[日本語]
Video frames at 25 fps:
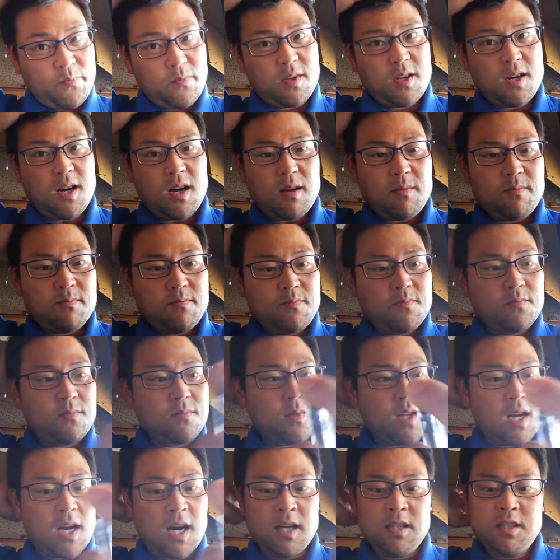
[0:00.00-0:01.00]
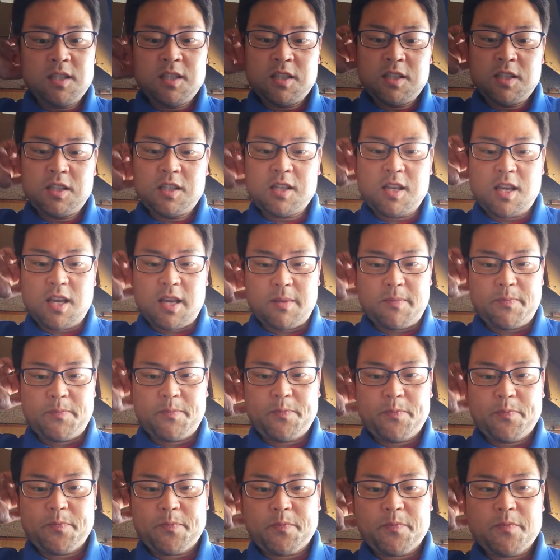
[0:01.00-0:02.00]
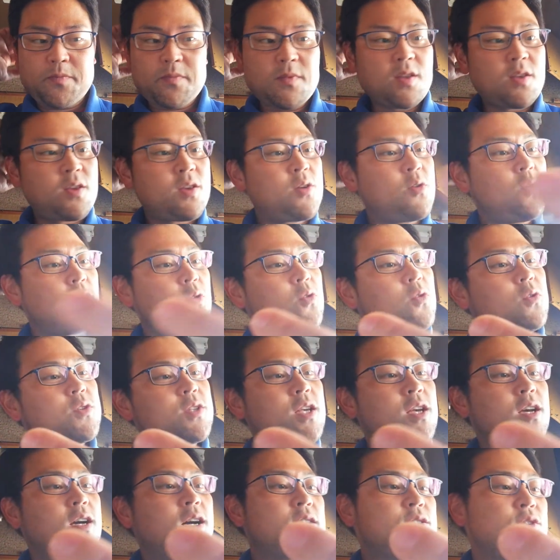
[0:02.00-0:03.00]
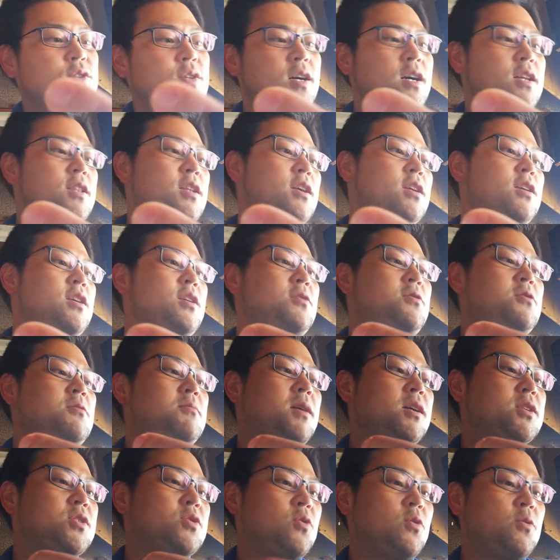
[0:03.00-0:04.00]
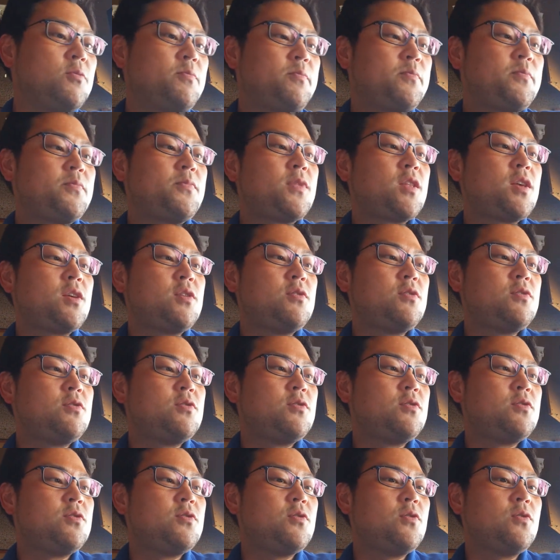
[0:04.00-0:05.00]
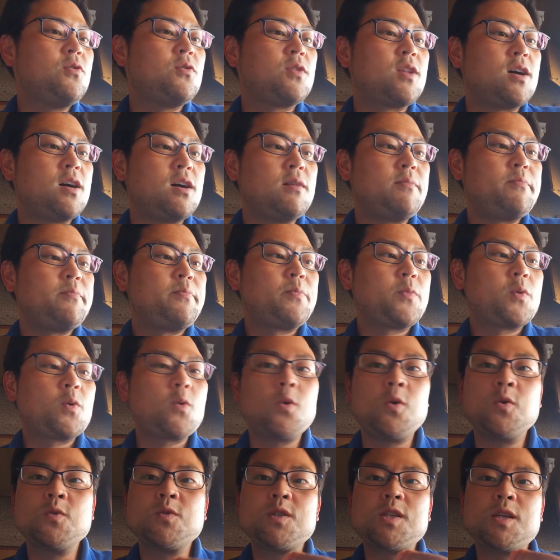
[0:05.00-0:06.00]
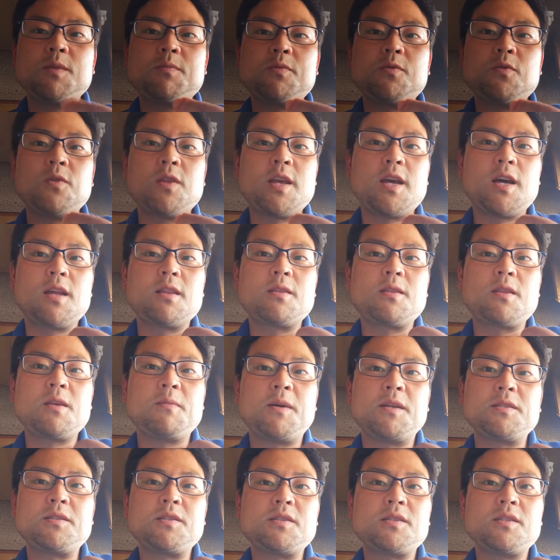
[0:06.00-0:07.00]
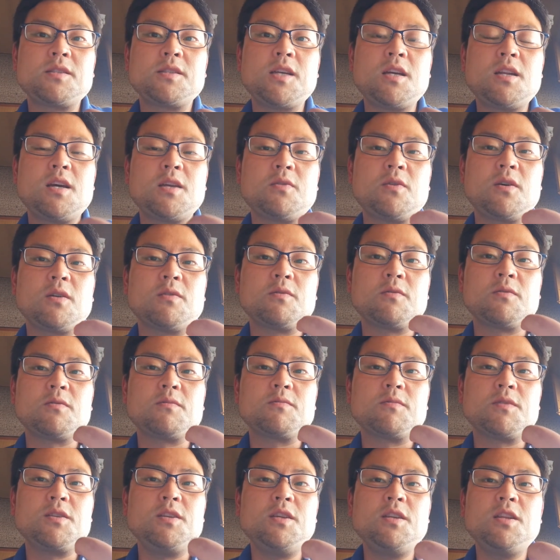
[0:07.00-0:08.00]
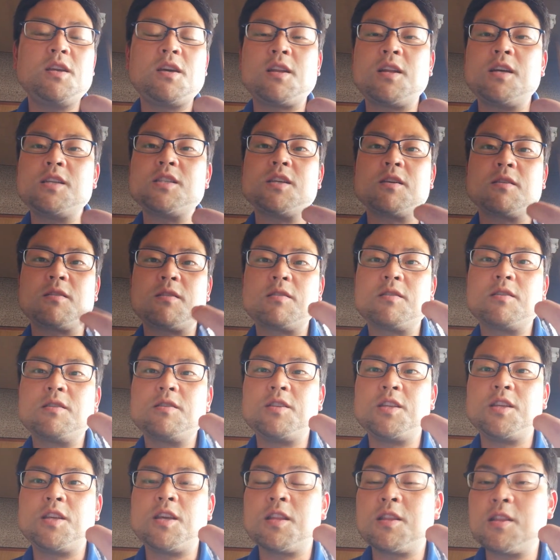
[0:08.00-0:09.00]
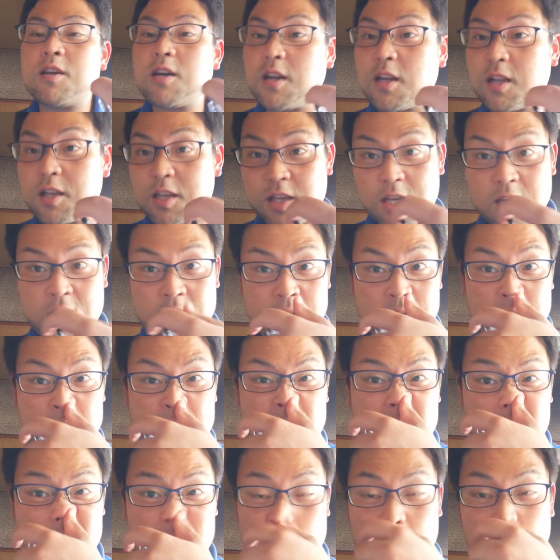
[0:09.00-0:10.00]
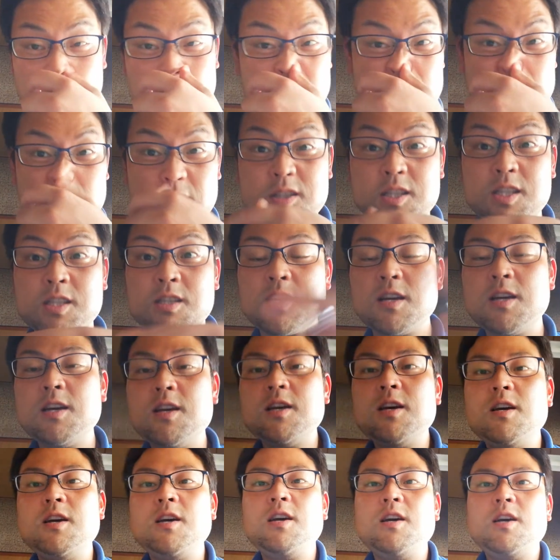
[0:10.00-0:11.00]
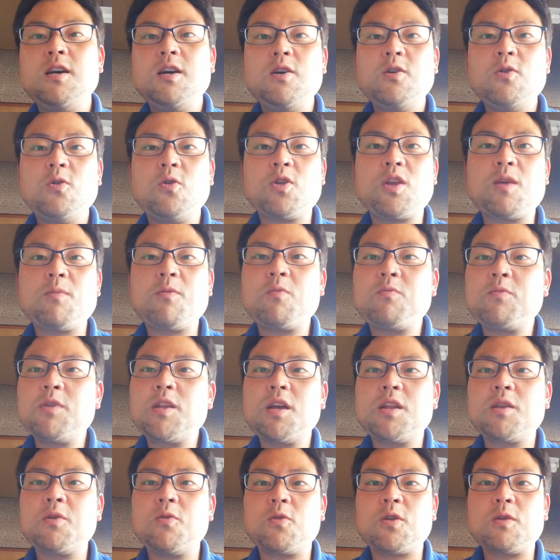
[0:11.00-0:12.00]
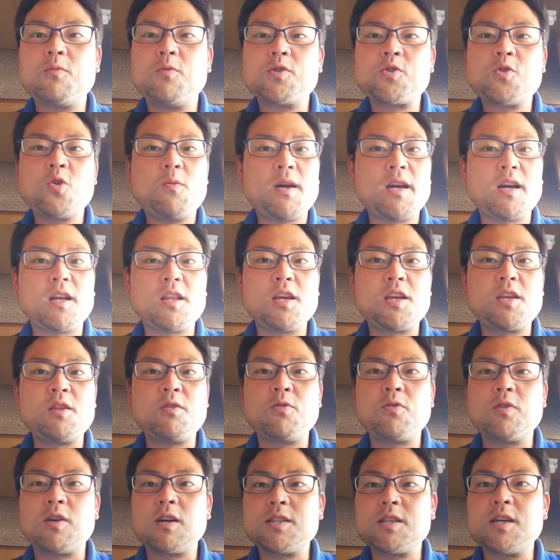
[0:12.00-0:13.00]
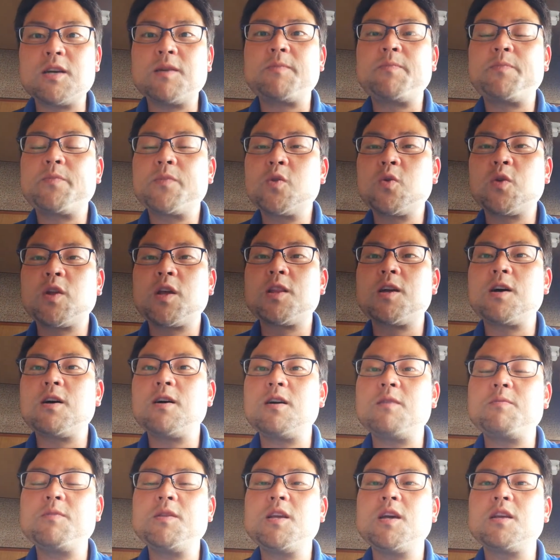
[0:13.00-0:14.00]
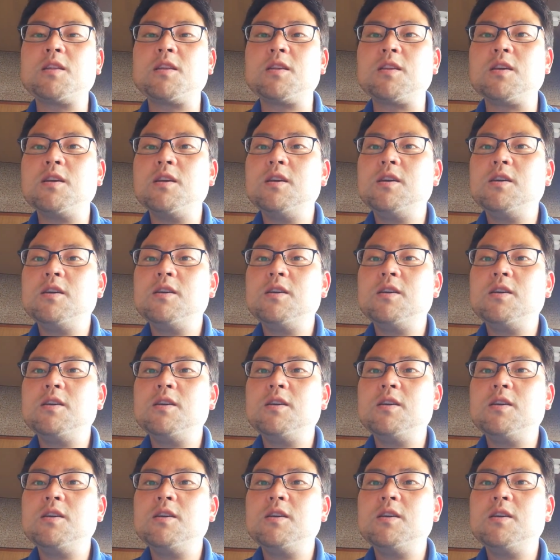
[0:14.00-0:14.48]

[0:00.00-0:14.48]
が安心して共同生活ができる場所っていうようなコンセプトでやってます。じゃないと、生きていないじゃん。人間だから人間関係ってどうせあるし、ホリエモンみたいに俺も商売ができるとかさ、トレーダーみたいに